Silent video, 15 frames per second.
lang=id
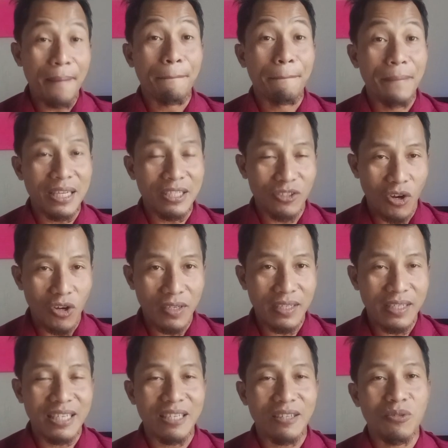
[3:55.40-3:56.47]
besok
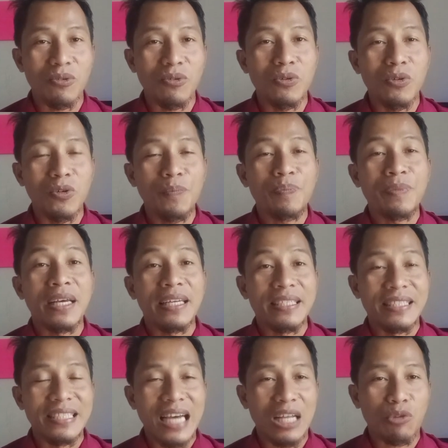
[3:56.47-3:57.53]
itu
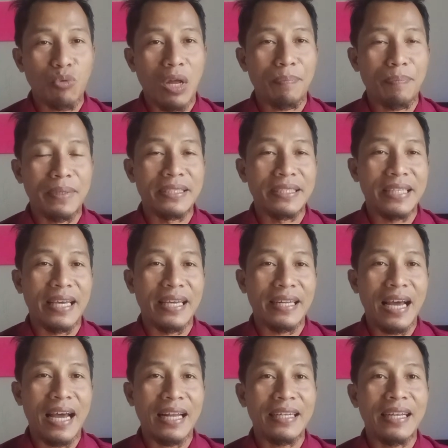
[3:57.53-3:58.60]
jadwal
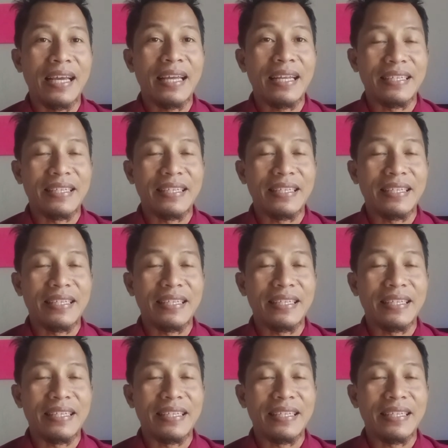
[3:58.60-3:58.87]
pencairan